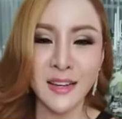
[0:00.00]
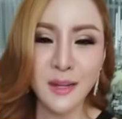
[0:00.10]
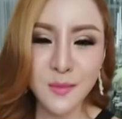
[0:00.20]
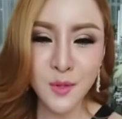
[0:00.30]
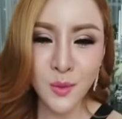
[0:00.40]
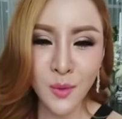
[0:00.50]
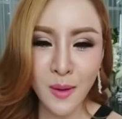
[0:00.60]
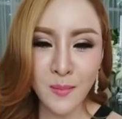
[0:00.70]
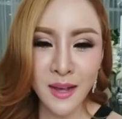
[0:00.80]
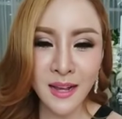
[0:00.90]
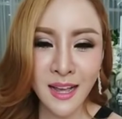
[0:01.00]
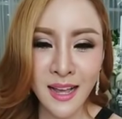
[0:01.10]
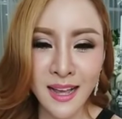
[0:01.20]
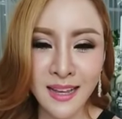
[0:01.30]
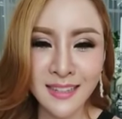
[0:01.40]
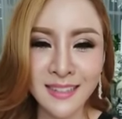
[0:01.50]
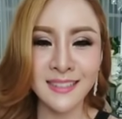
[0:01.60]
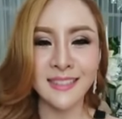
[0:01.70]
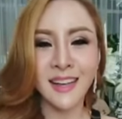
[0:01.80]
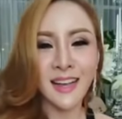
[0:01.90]
นำสู่ความมั่งคั่ง
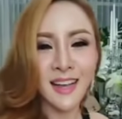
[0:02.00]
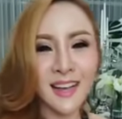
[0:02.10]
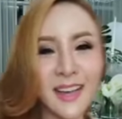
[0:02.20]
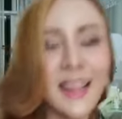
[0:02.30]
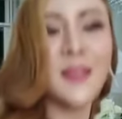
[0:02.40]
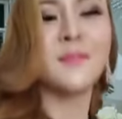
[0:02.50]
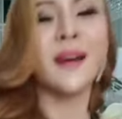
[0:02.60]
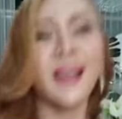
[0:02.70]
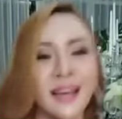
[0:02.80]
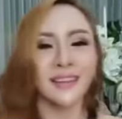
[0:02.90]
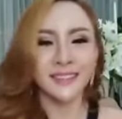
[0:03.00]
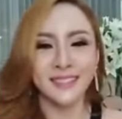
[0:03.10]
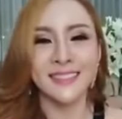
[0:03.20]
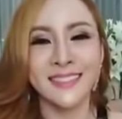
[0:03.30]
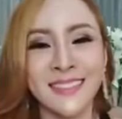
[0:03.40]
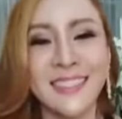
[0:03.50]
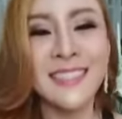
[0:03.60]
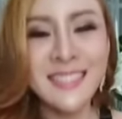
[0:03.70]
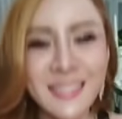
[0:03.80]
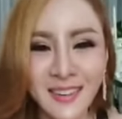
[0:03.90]
อ่ามา
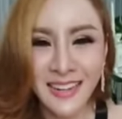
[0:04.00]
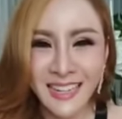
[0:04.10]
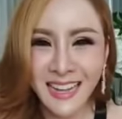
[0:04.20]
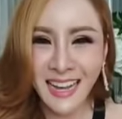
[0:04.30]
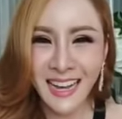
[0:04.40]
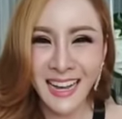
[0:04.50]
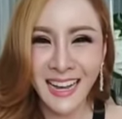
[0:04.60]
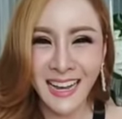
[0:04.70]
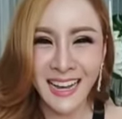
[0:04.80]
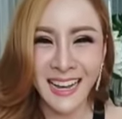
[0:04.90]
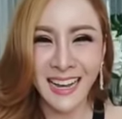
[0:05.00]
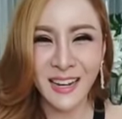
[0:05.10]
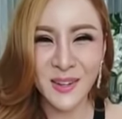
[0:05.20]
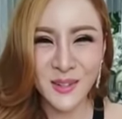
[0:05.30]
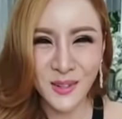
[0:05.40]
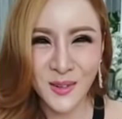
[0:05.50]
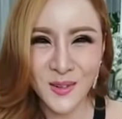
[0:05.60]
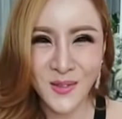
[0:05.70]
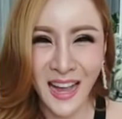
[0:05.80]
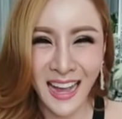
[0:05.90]
สวัสดีค่ะครูรุ้ง
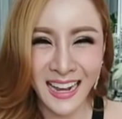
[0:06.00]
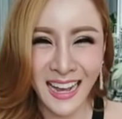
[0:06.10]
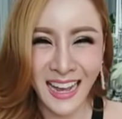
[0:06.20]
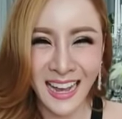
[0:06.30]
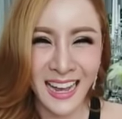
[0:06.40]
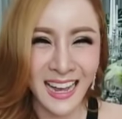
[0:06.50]
มาค่ะ